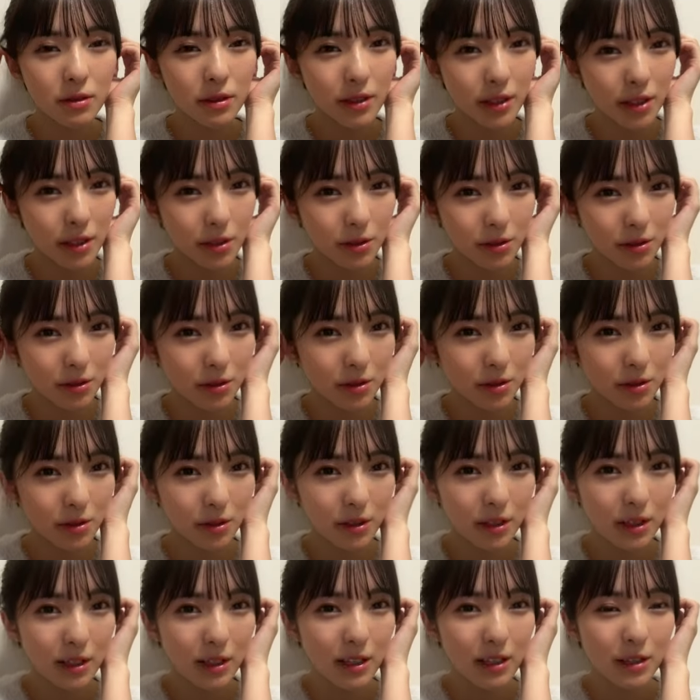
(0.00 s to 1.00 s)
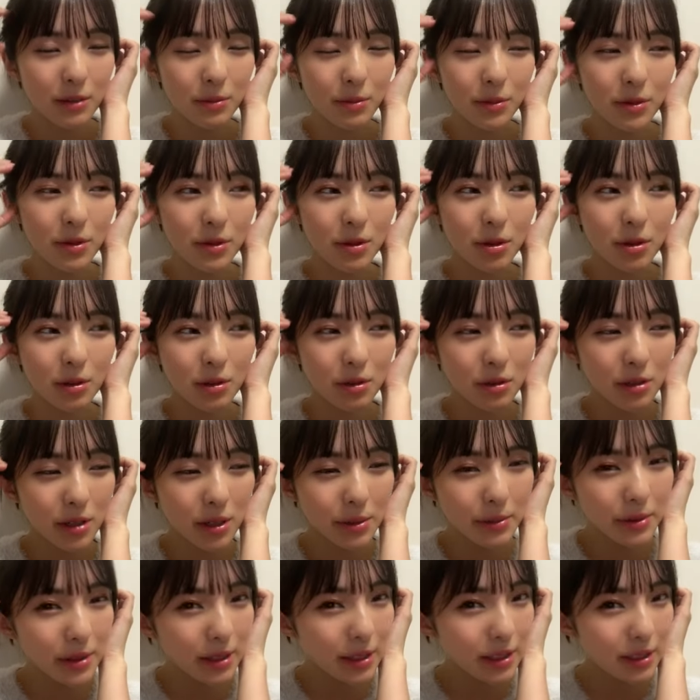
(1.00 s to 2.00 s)
の記憶をもう遠
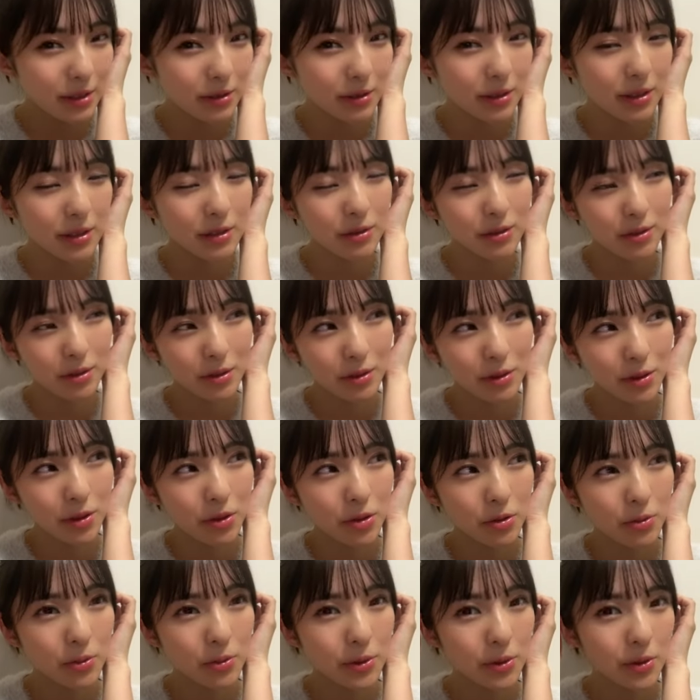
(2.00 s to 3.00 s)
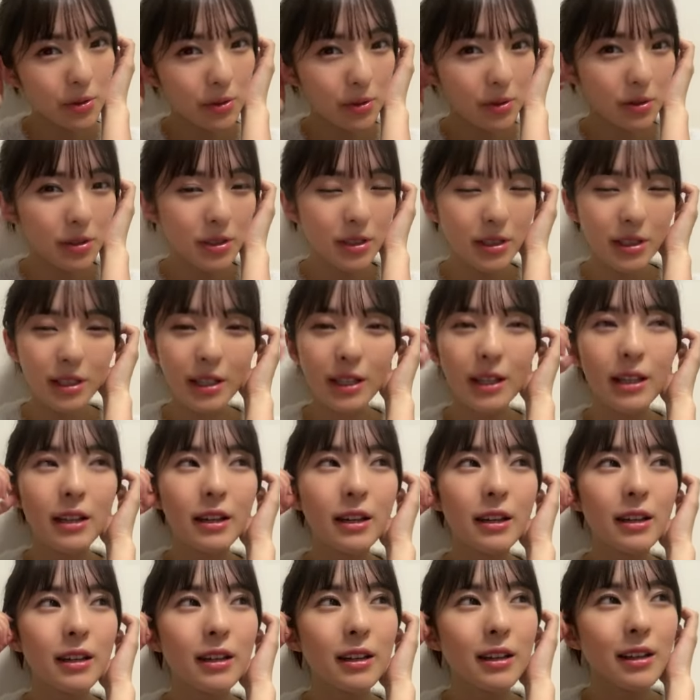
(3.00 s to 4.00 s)
い昔の記憶を呼び起こし
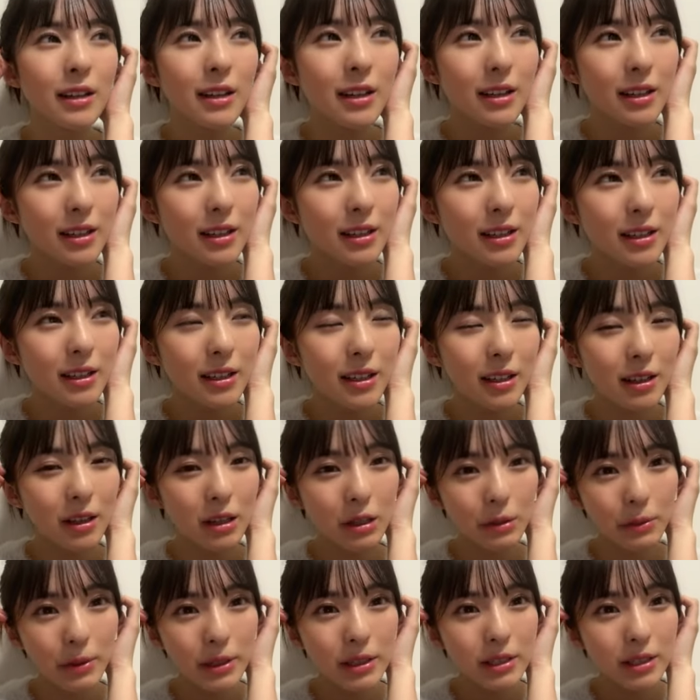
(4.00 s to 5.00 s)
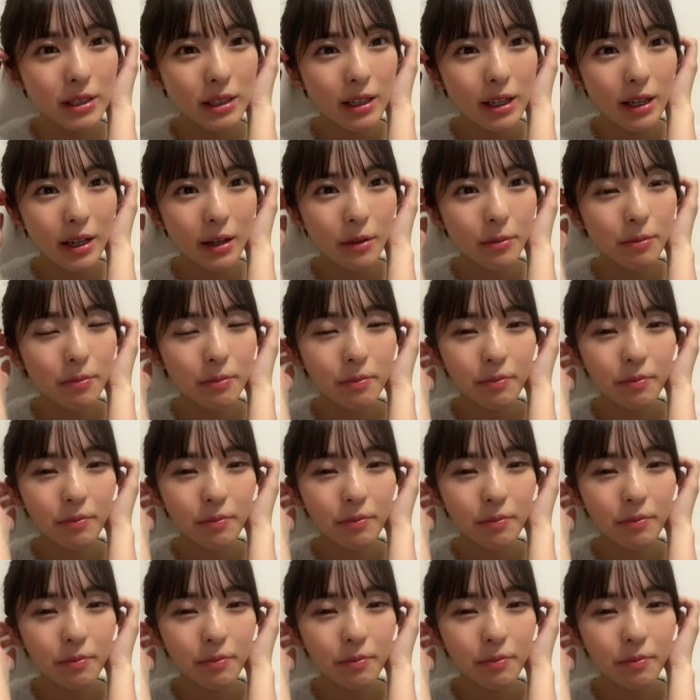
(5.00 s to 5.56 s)
てやってましたね、